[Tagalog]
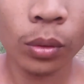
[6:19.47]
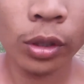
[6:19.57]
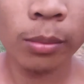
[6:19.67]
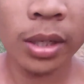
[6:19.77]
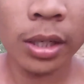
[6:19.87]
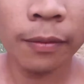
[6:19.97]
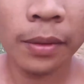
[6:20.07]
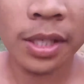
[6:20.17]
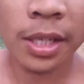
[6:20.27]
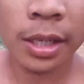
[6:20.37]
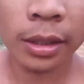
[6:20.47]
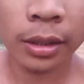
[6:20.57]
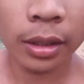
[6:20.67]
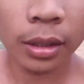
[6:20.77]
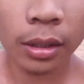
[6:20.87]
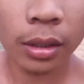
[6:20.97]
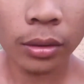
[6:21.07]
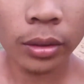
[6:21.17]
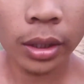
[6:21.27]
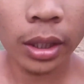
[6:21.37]
uy Maleficent
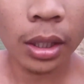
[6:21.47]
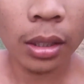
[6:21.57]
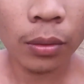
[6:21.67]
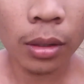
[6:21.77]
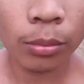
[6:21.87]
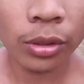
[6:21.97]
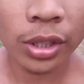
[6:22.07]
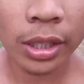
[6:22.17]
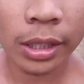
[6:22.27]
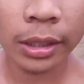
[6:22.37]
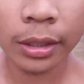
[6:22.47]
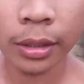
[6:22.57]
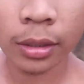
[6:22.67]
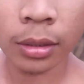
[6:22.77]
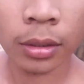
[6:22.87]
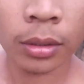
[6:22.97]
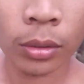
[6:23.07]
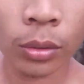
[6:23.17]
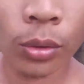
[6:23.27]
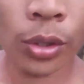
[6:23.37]
anong ginagawa mo dyan
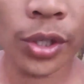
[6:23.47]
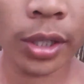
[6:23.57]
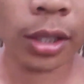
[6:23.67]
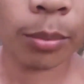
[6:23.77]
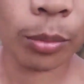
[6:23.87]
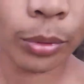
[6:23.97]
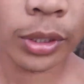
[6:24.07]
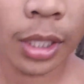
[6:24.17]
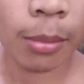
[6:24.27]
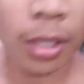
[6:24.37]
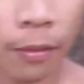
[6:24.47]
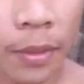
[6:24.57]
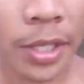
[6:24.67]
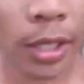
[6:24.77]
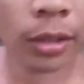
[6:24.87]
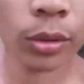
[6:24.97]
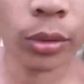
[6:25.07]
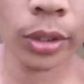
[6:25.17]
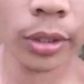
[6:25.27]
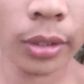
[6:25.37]
uy saan ka pupunta Maleficent
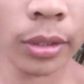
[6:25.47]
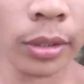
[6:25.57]
uy